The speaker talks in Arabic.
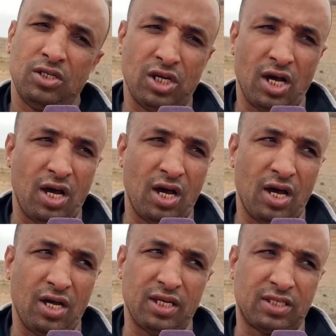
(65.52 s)
جا
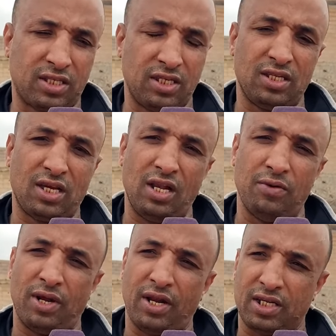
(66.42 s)
هذاك السيد قال
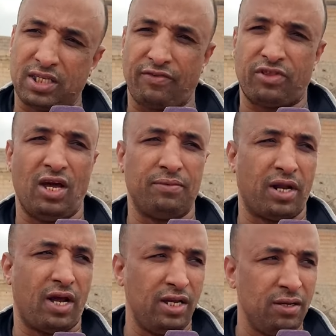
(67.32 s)
لهم انا راه صيفطني عبد
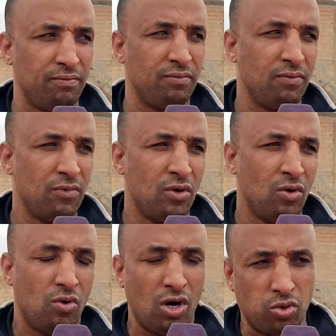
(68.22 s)
الرحيم
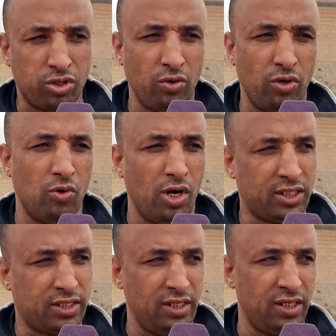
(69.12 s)
وهاك ديو لي واحد
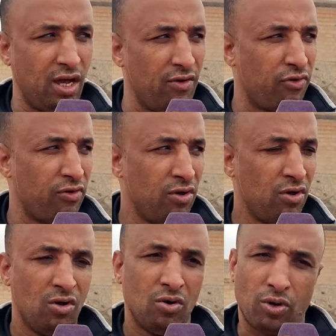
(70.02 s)
90000
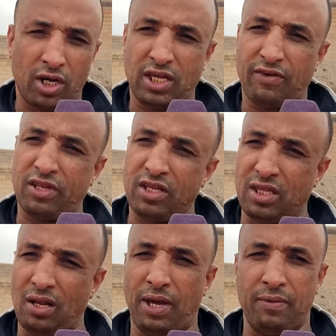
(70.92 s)
وراه صيفطني
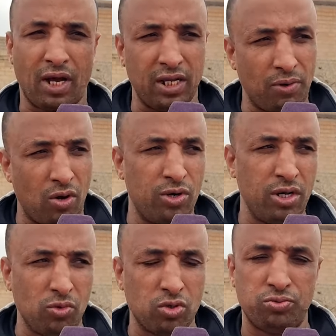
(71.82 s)
ندي البهيم راه غادي يبقاو هنا
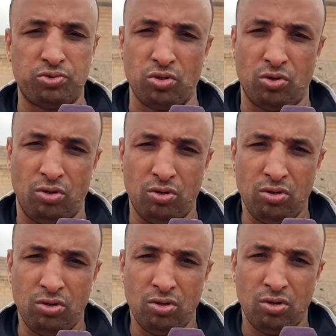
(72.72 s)
يموتوا بالجوع
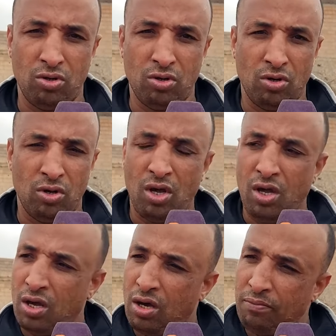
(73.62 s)

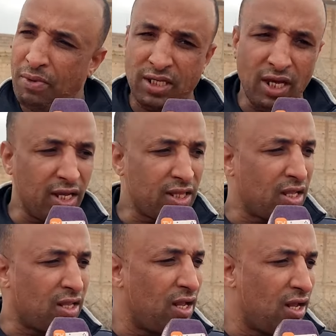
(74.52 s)
مرتي
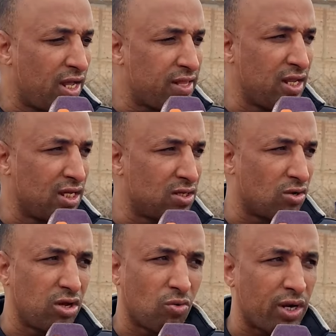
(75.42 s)
عيطات لهاد الناس ديال
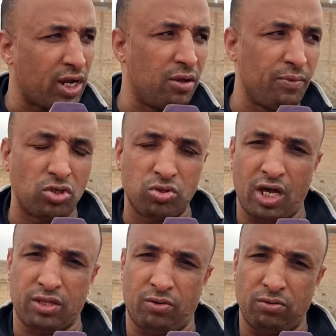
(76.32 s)
الدوار قالت لهم اجيو
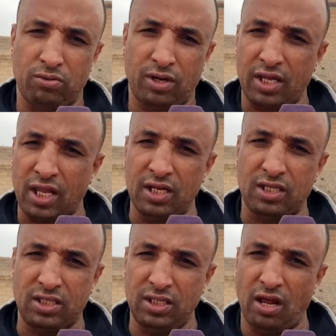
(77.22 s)
تحضروا راه عطاني
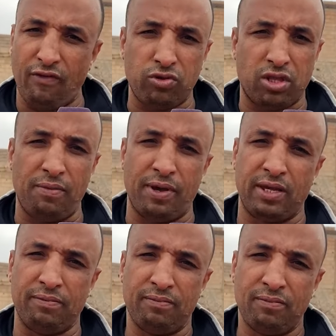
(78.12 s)
90000 ودي
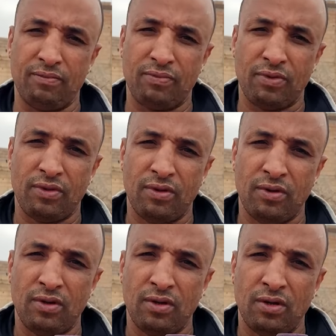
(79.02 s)
البهيم
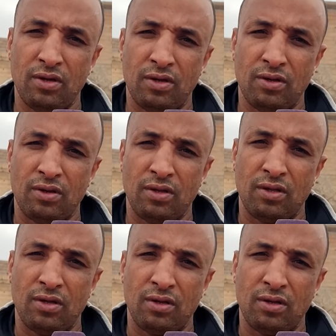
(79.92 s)
صاحبك هذا